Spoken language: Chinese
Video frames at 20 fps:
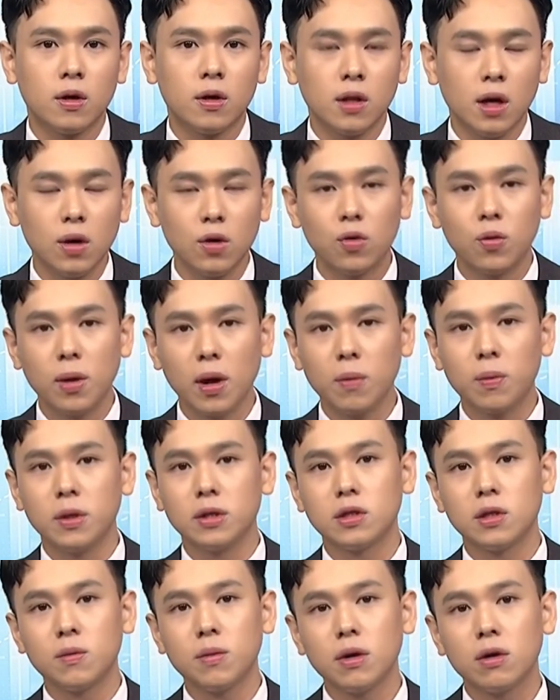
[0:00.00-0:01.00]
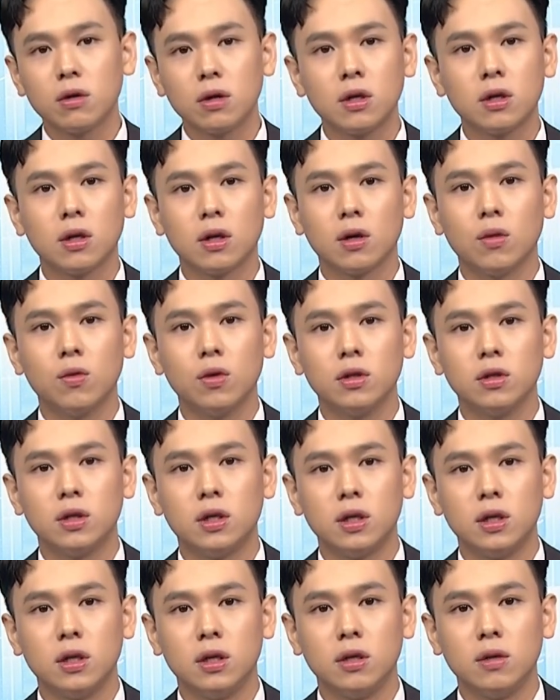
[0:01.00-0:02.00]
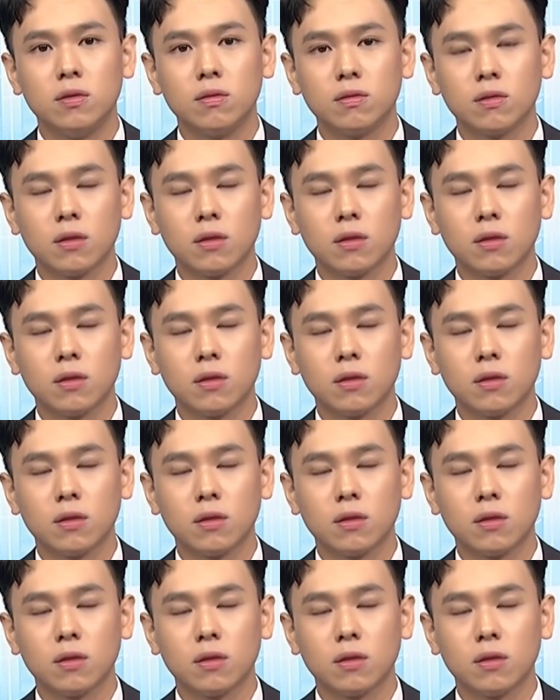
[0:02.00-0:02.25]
那股票本身没有任何的问题。